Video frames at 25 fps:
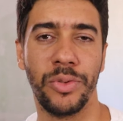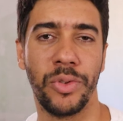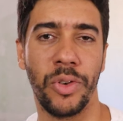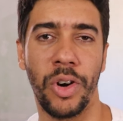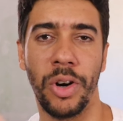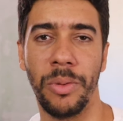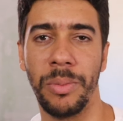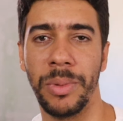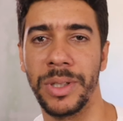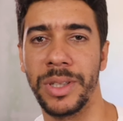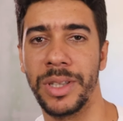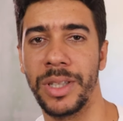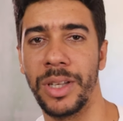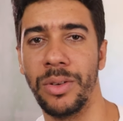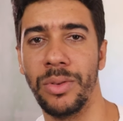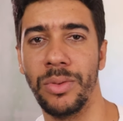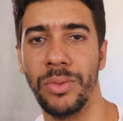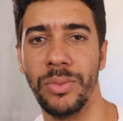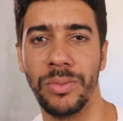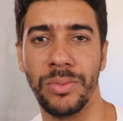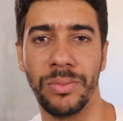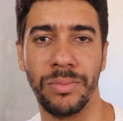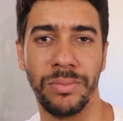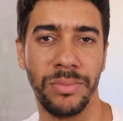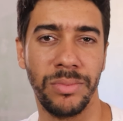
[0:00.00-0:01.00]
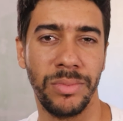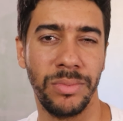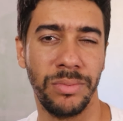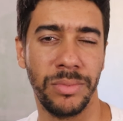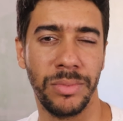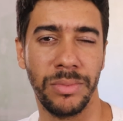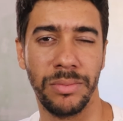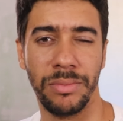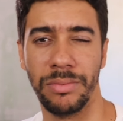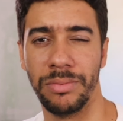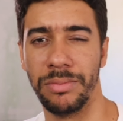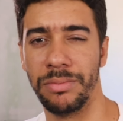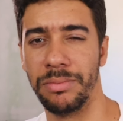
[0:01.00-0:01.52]
forma tão
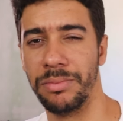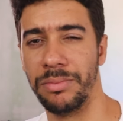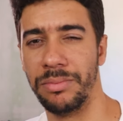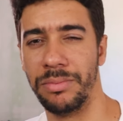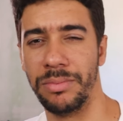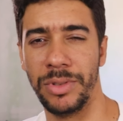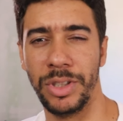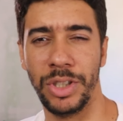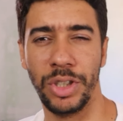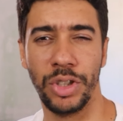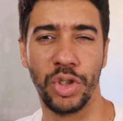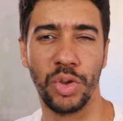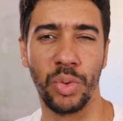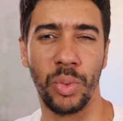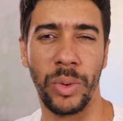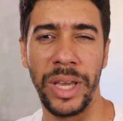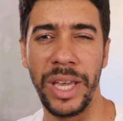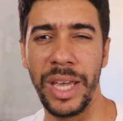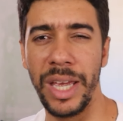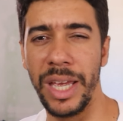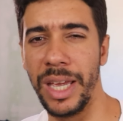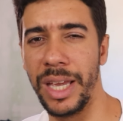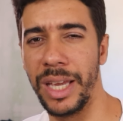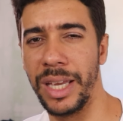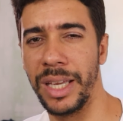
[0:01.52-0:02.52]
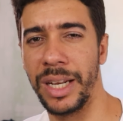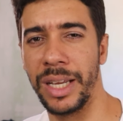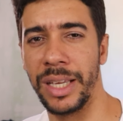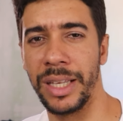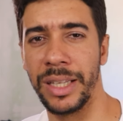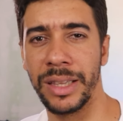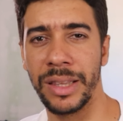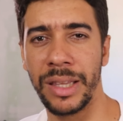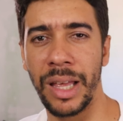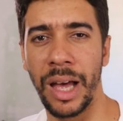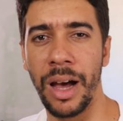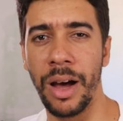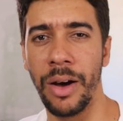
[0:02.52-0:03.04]
de zoeira e
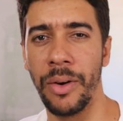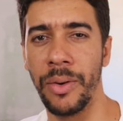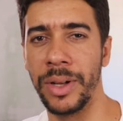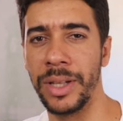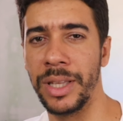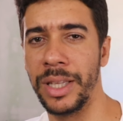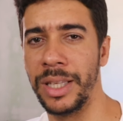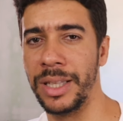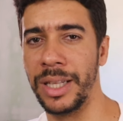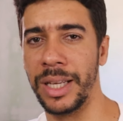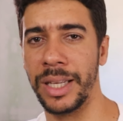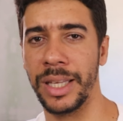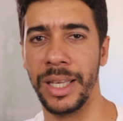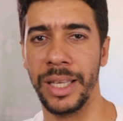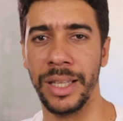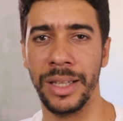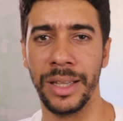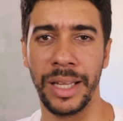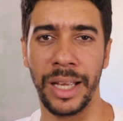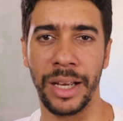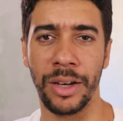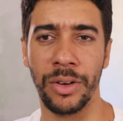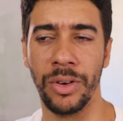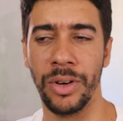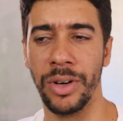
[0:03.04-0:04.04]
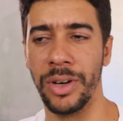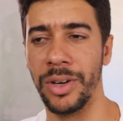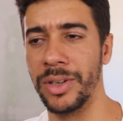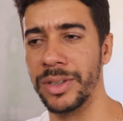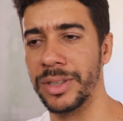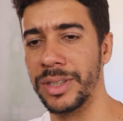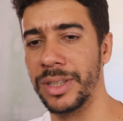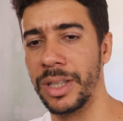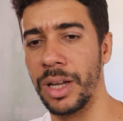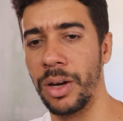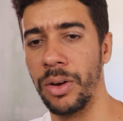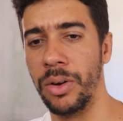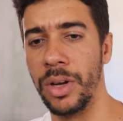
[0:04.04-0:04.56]
tal, ali naquele
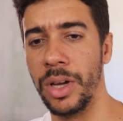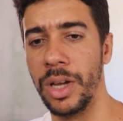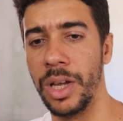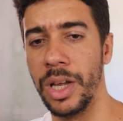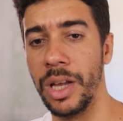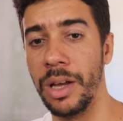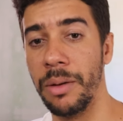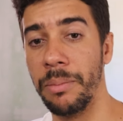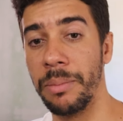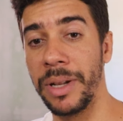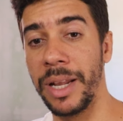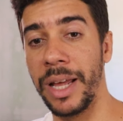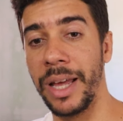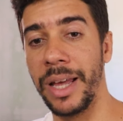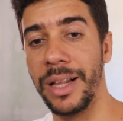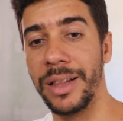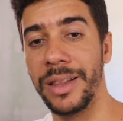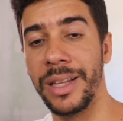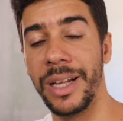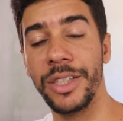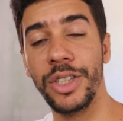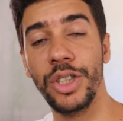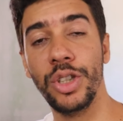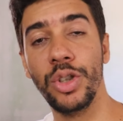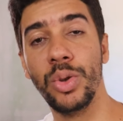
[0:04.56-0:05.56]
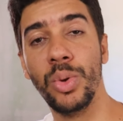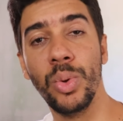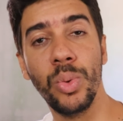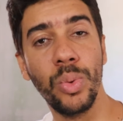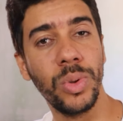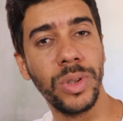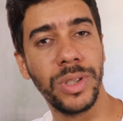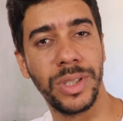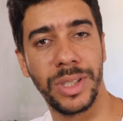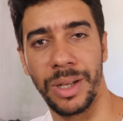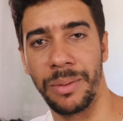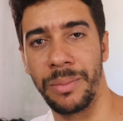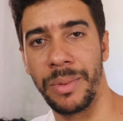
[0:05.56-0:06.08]
negócio e tal, mas na realidade
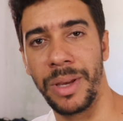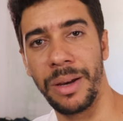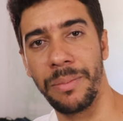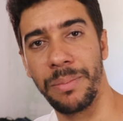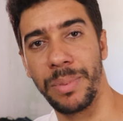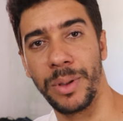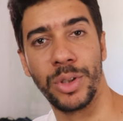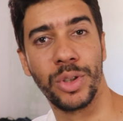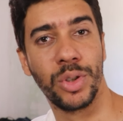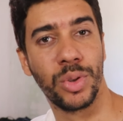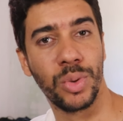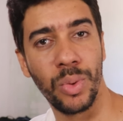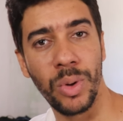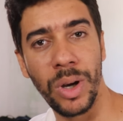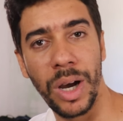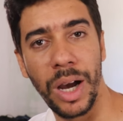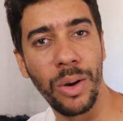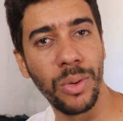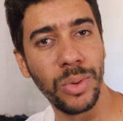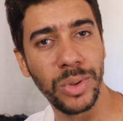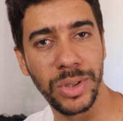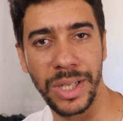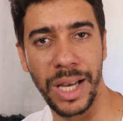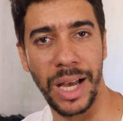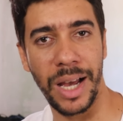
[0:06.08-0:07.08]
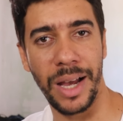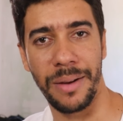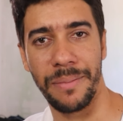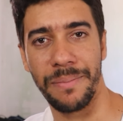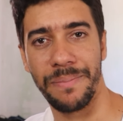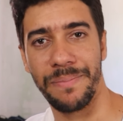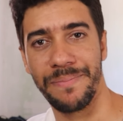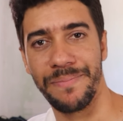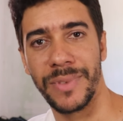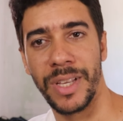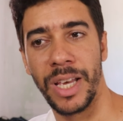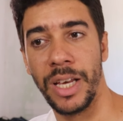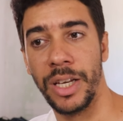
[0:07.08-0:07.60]
induz também a pessoa a
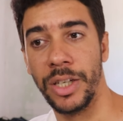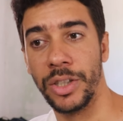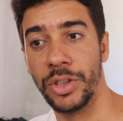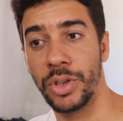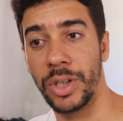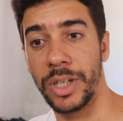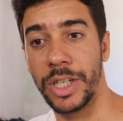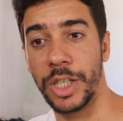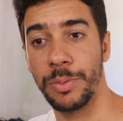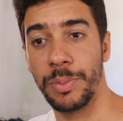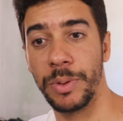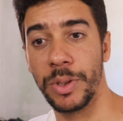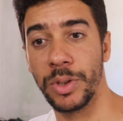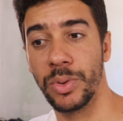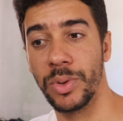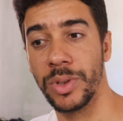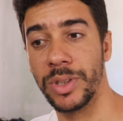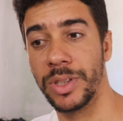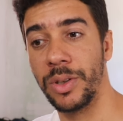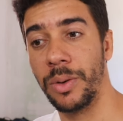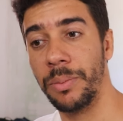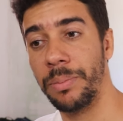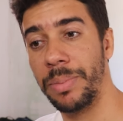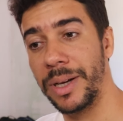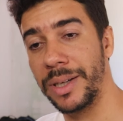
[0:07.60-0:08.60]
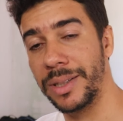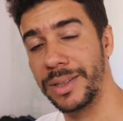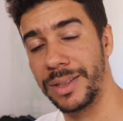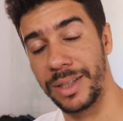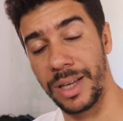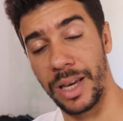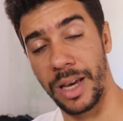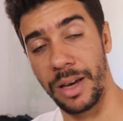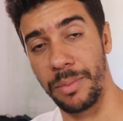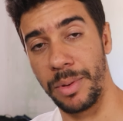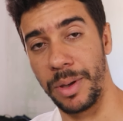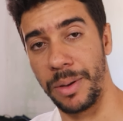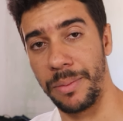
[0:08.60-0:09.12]
usar. Só que as pessoas não
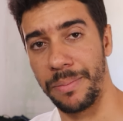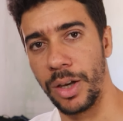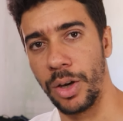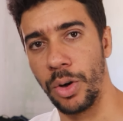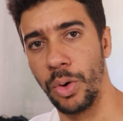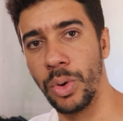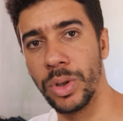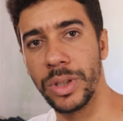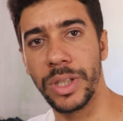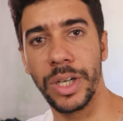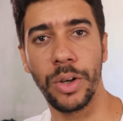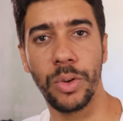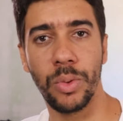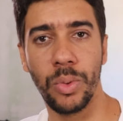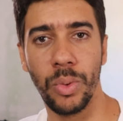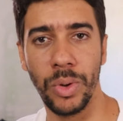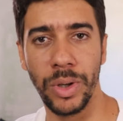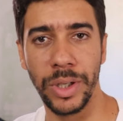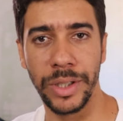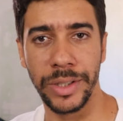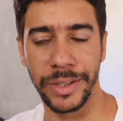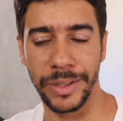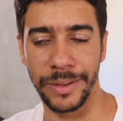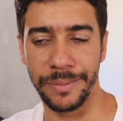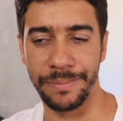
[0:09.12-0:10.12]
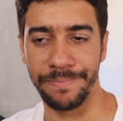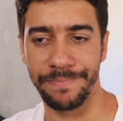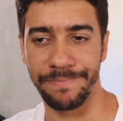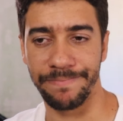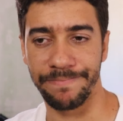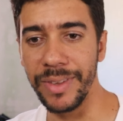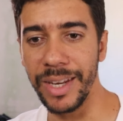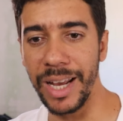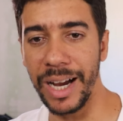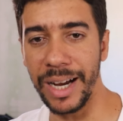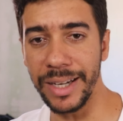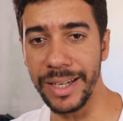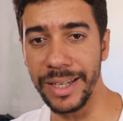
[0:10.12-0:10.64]
percebem. Outra coisa,
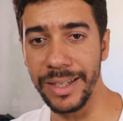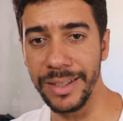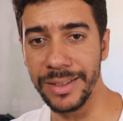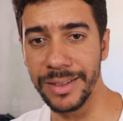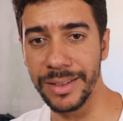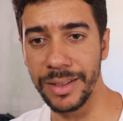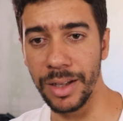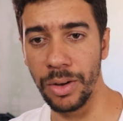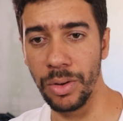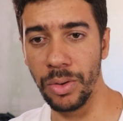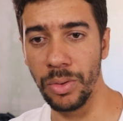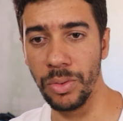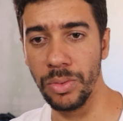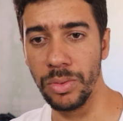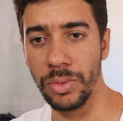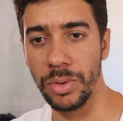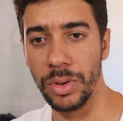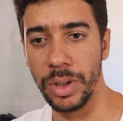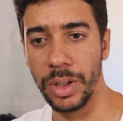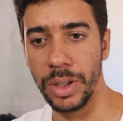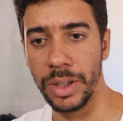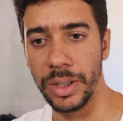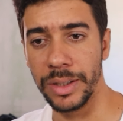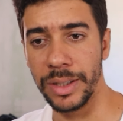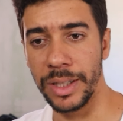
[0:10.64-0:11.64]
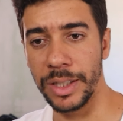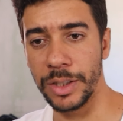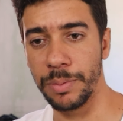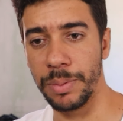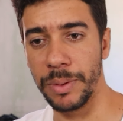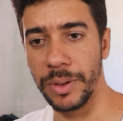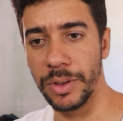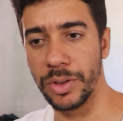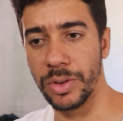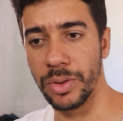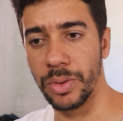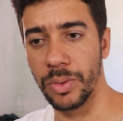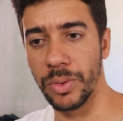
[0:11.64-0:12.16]
a questão das
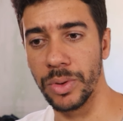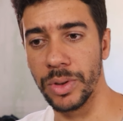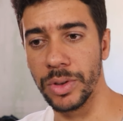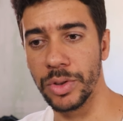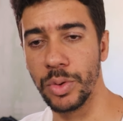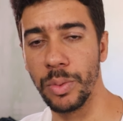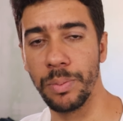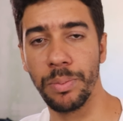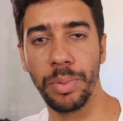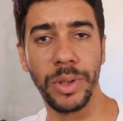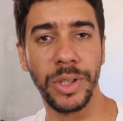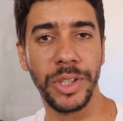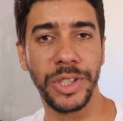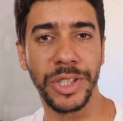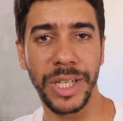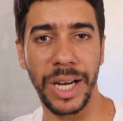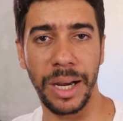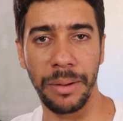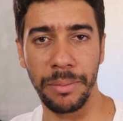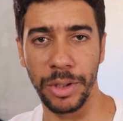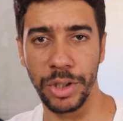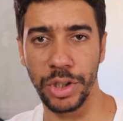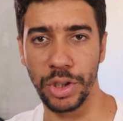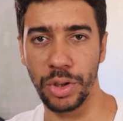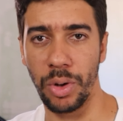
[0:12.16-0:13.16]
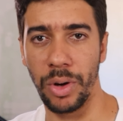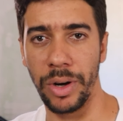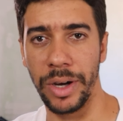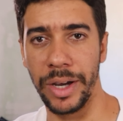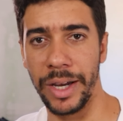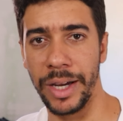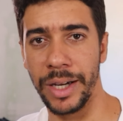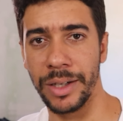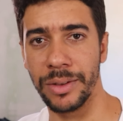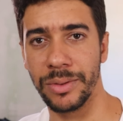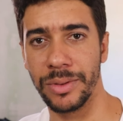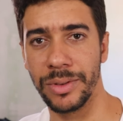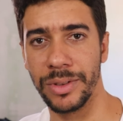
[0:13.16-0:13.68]
pessoas do politicamente
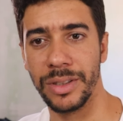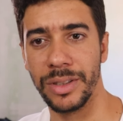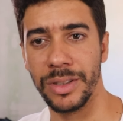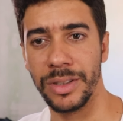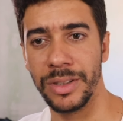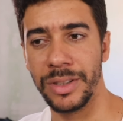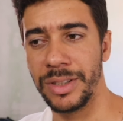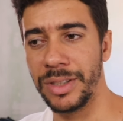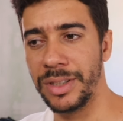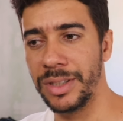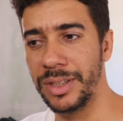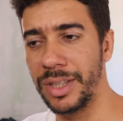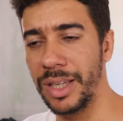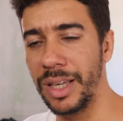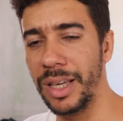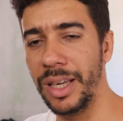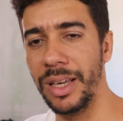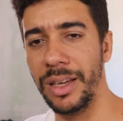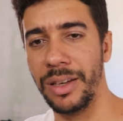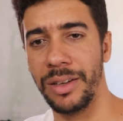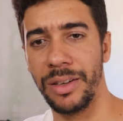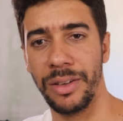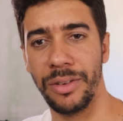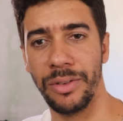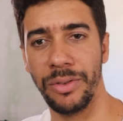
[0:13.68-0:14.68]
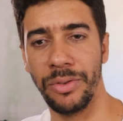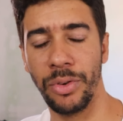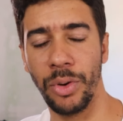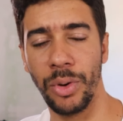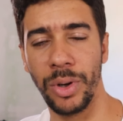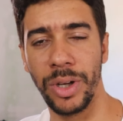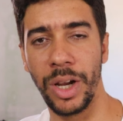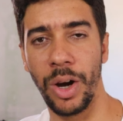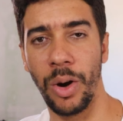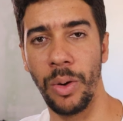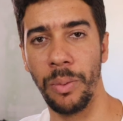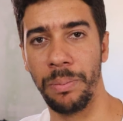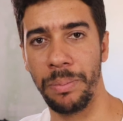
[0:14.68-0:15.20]
correto. Se
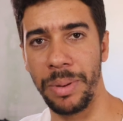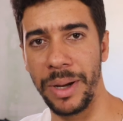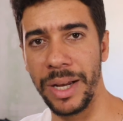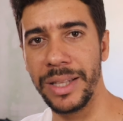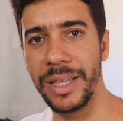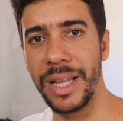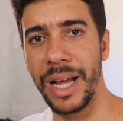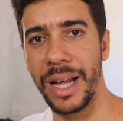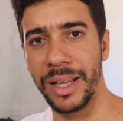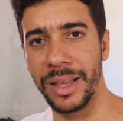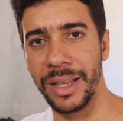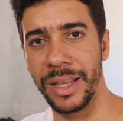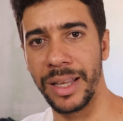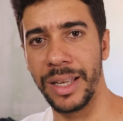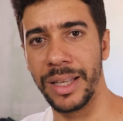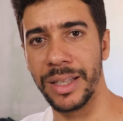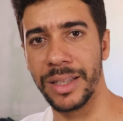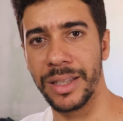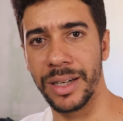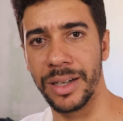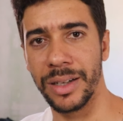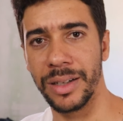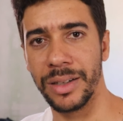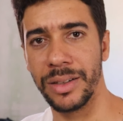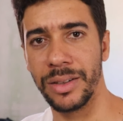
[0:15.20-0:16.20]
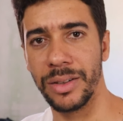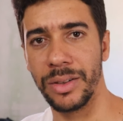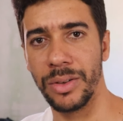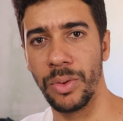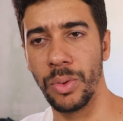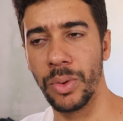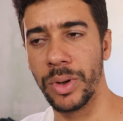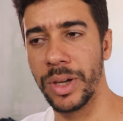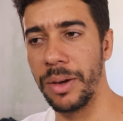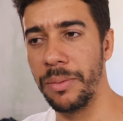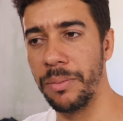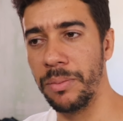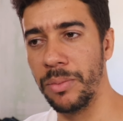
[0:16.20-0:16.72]
for olhar ao pé da letra
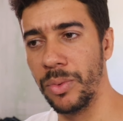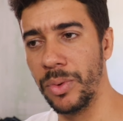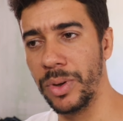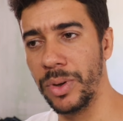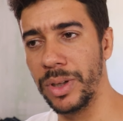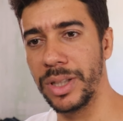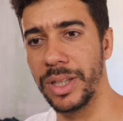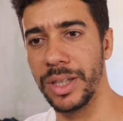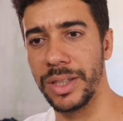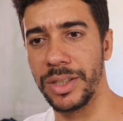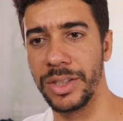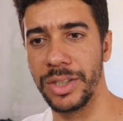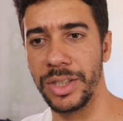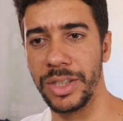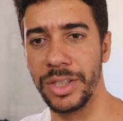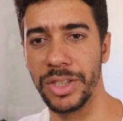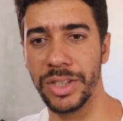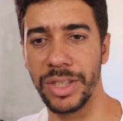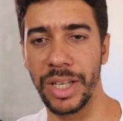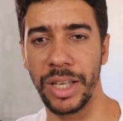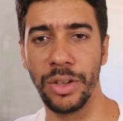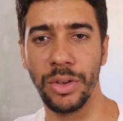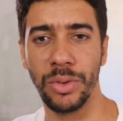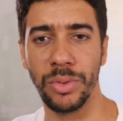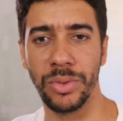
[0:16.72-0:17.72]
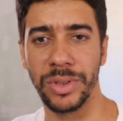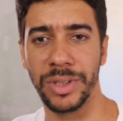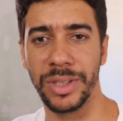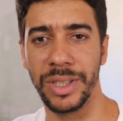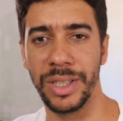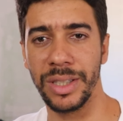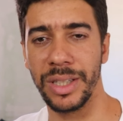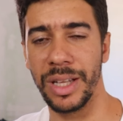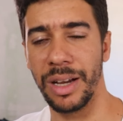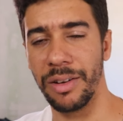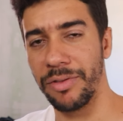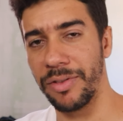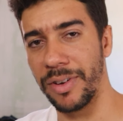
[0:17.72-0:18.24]
o que muita gente está
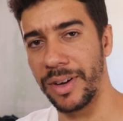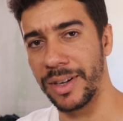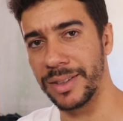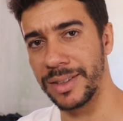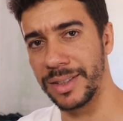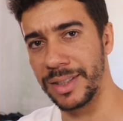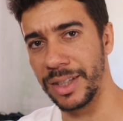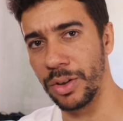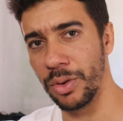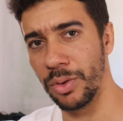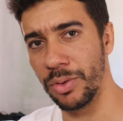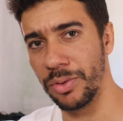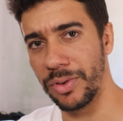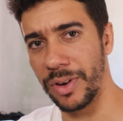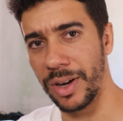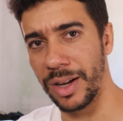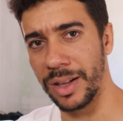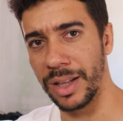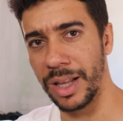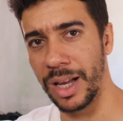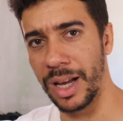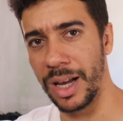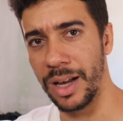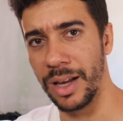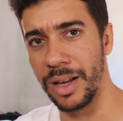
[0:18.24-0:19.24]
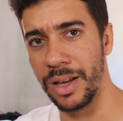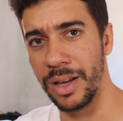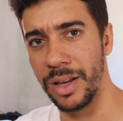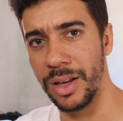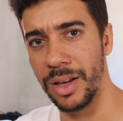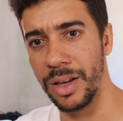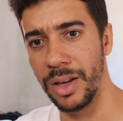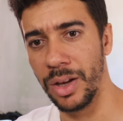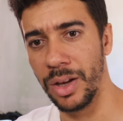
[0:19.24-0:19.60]
induzida a fazer ou falar,